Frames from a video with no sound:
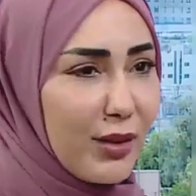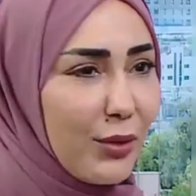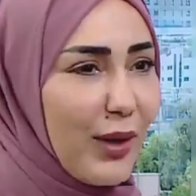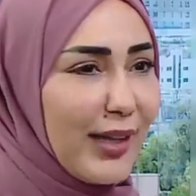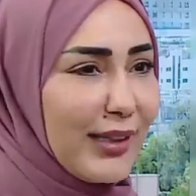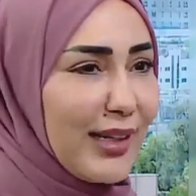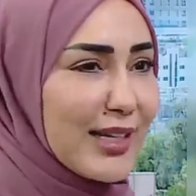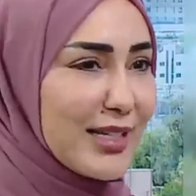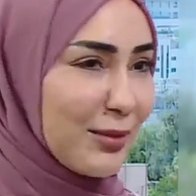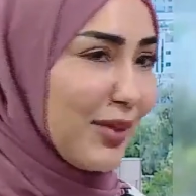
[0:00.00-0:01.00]
وهذا
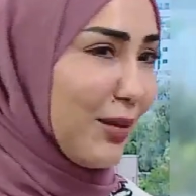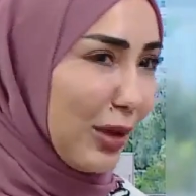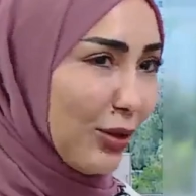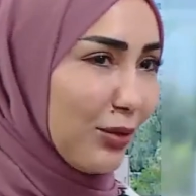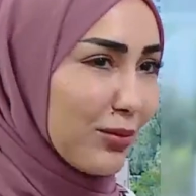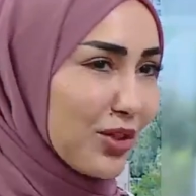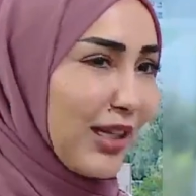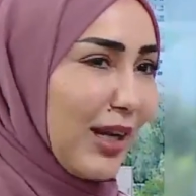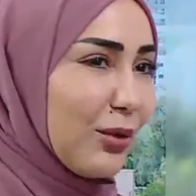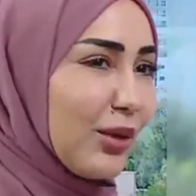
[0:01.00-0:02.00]
الناس بتعمله
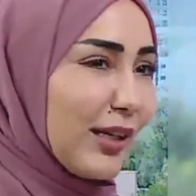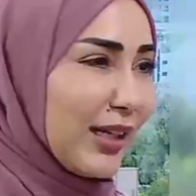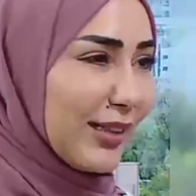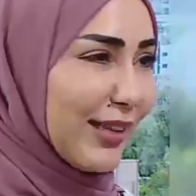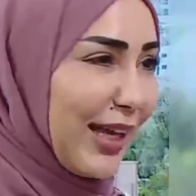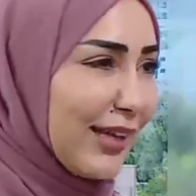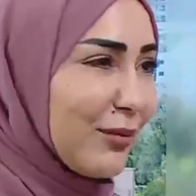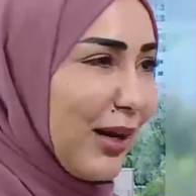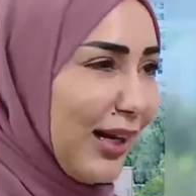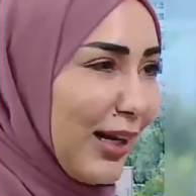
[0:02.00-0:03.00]
بشكل عام آه، بقول لك اخلط هذه
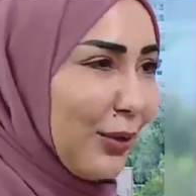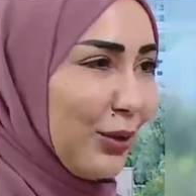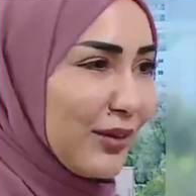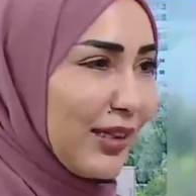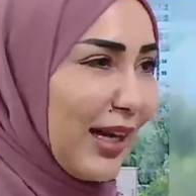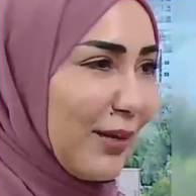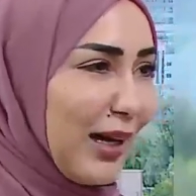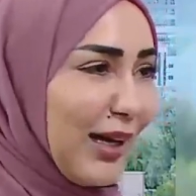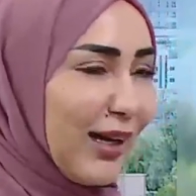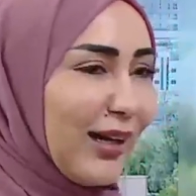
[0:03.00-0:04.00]
مع هاي وحطي هاي
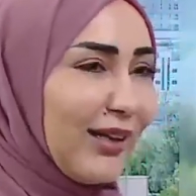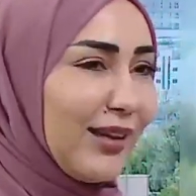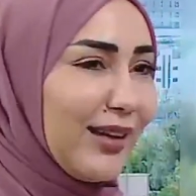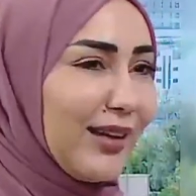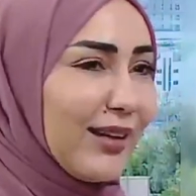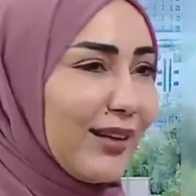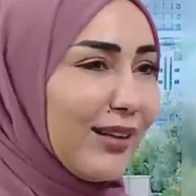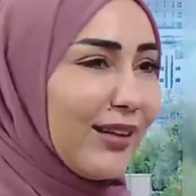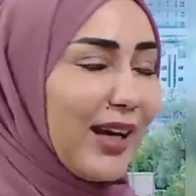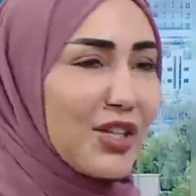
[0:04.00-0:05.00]
مع هاي
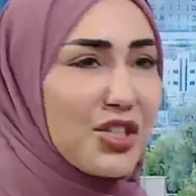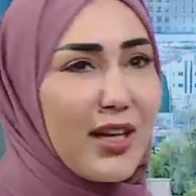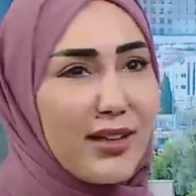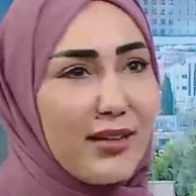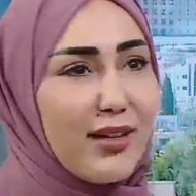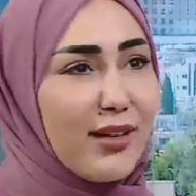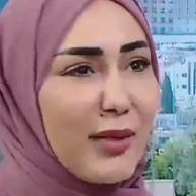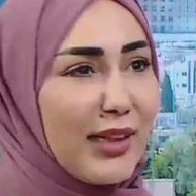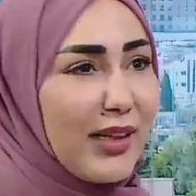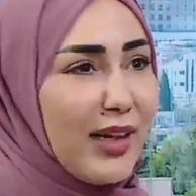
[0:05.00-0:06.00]
آه، عشان
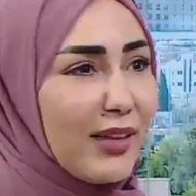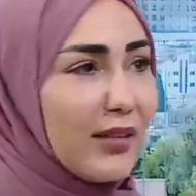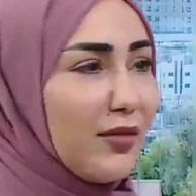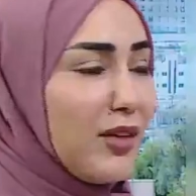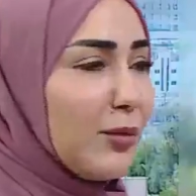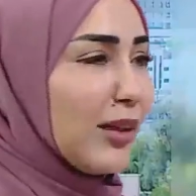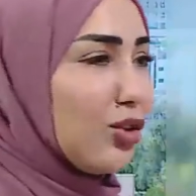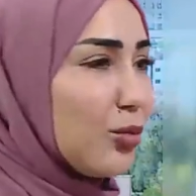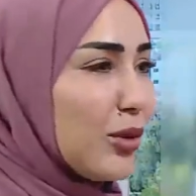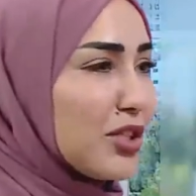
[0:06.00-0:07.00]
مثلا هذا الطفل
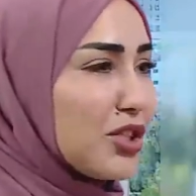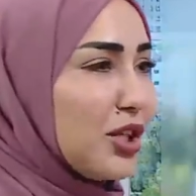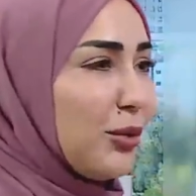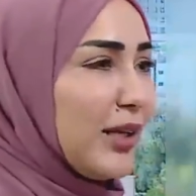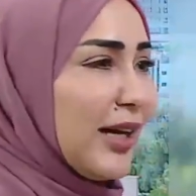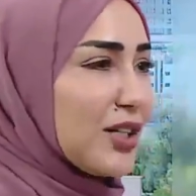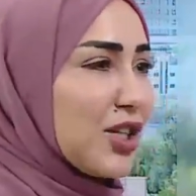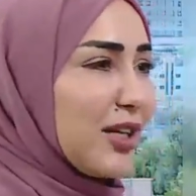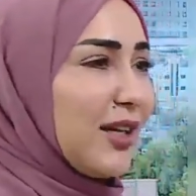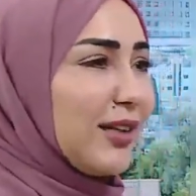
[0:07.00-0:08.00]
بطنه بوجع ولا
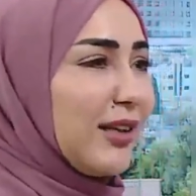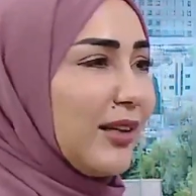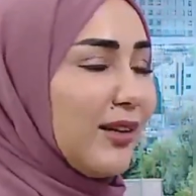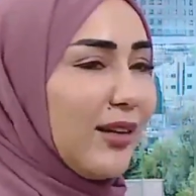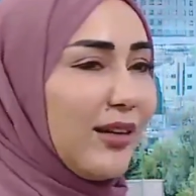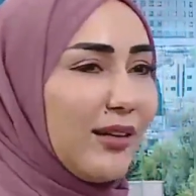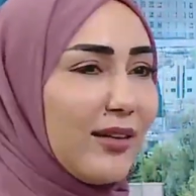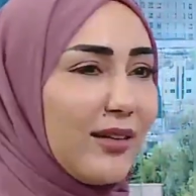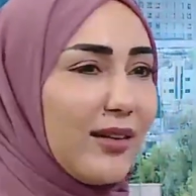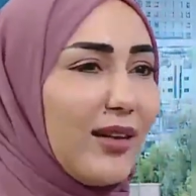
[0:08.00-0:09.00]
عشان هذا
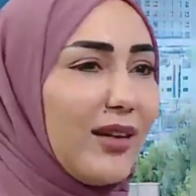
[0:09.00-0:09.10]
آه،